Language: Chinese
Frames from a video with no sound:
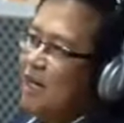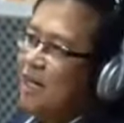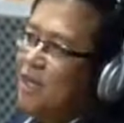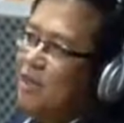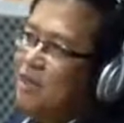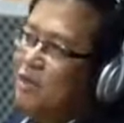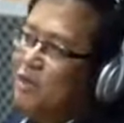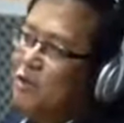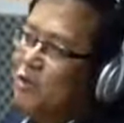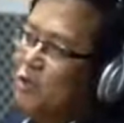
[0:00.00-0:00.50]
常
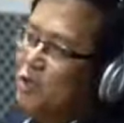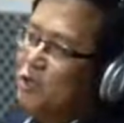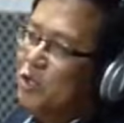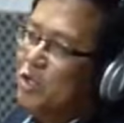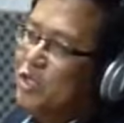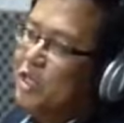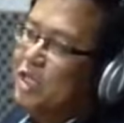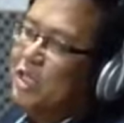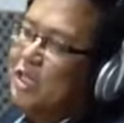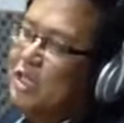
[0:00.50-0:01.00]
明确
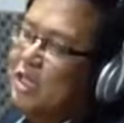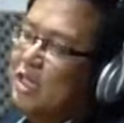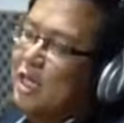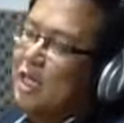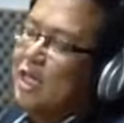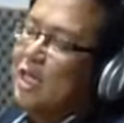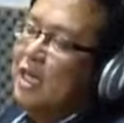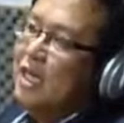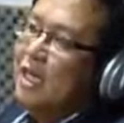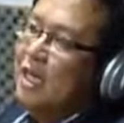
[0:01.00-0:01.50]

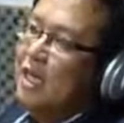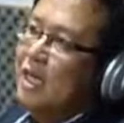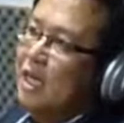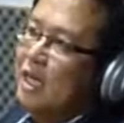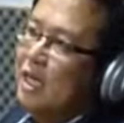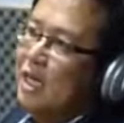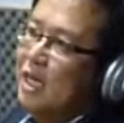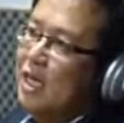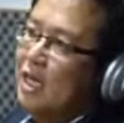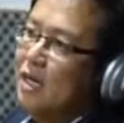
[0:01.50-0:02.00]
的，
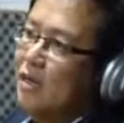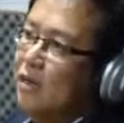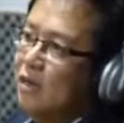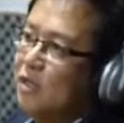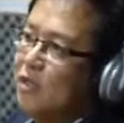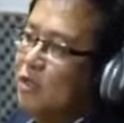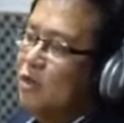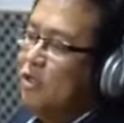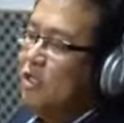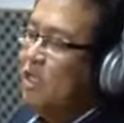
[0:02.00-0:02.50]
而且你
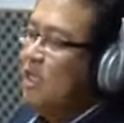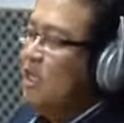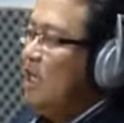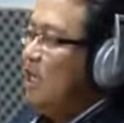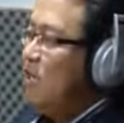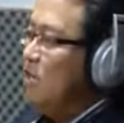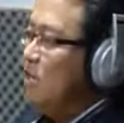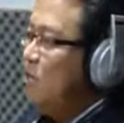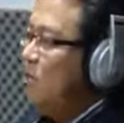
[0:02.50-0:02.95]
如果你要。